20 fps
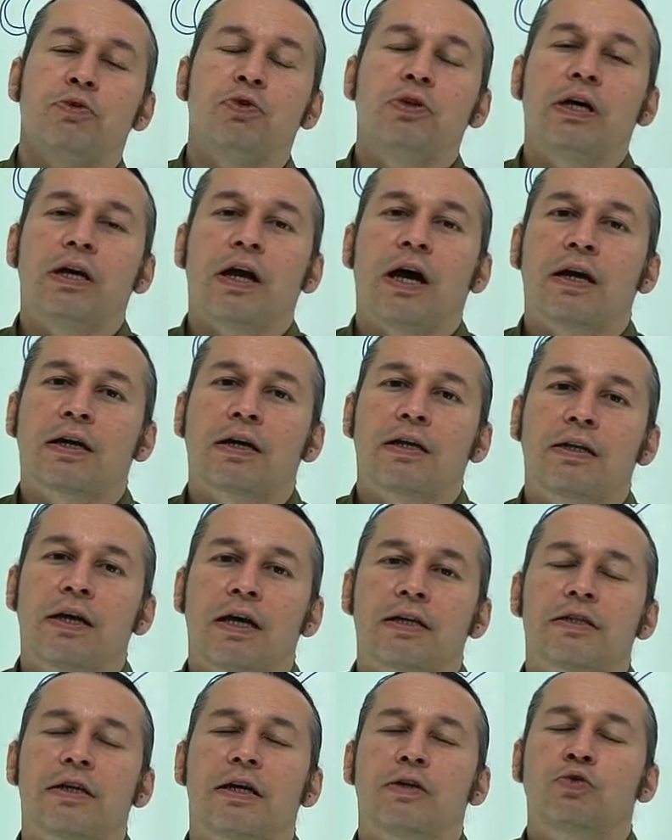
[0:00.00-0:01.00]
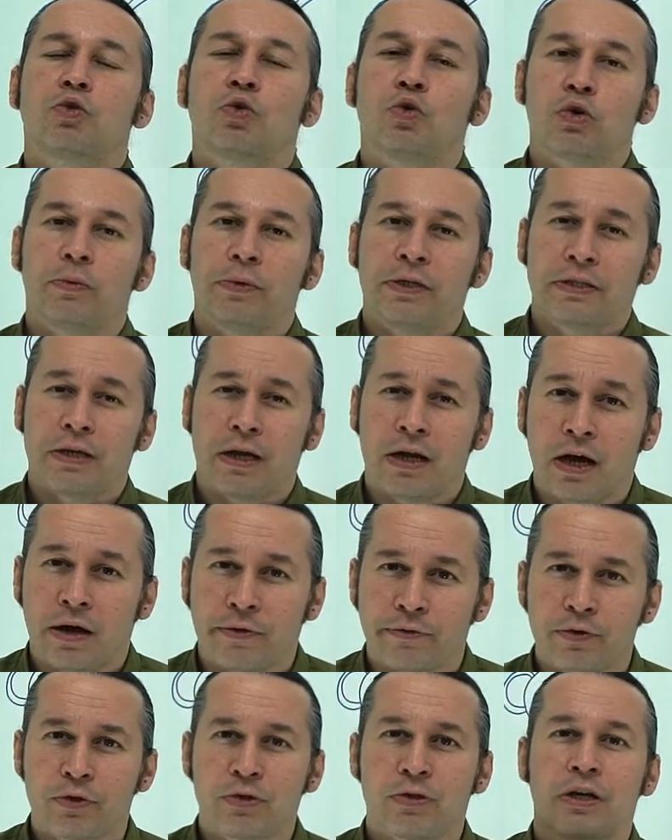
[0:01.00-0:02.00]
bunları arkadaşlar doğru bir
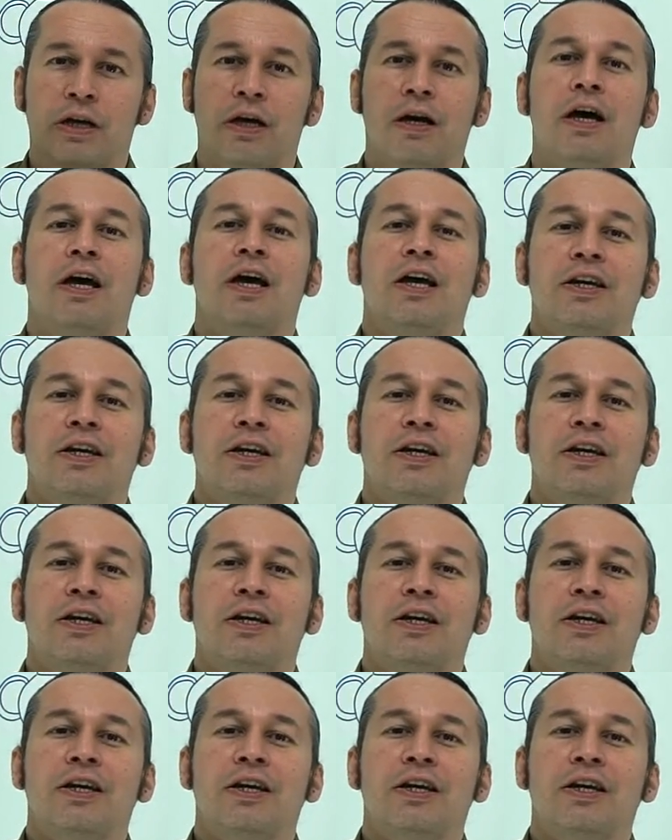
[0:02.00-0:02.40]
telaffuzla